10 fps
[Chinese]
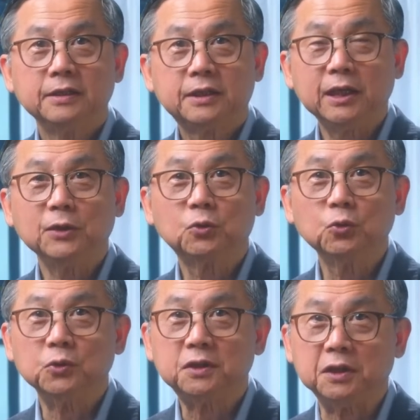庆
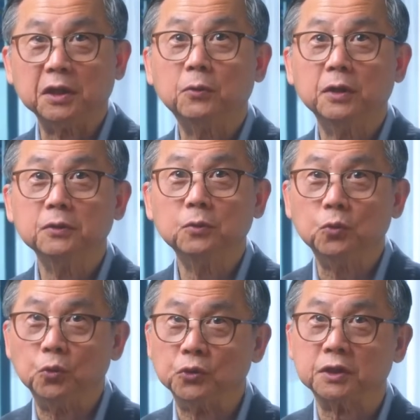祝结婚
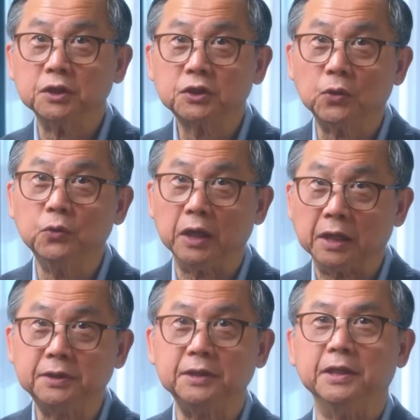50周
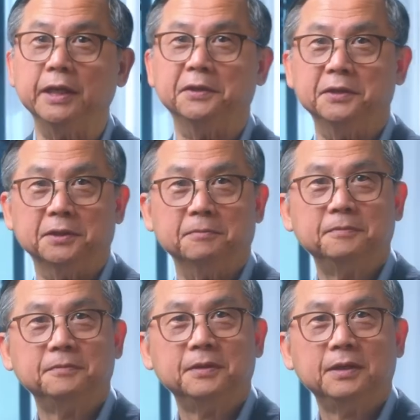年纪念日。”
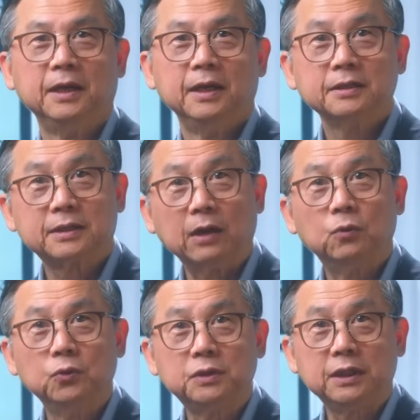丈
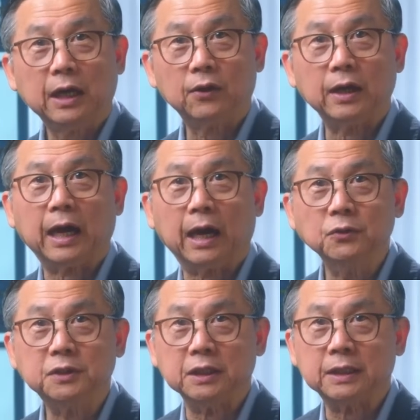夫叫了
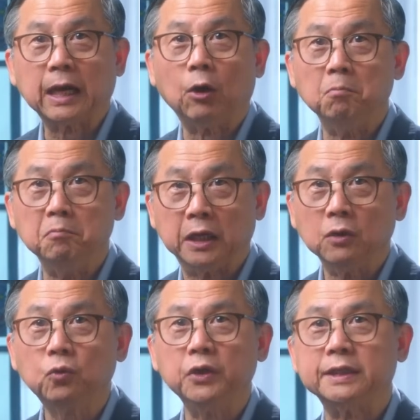好几道
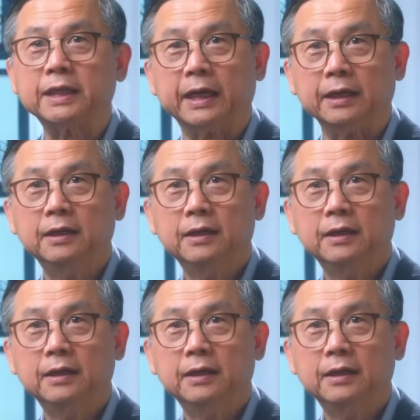名贵菜，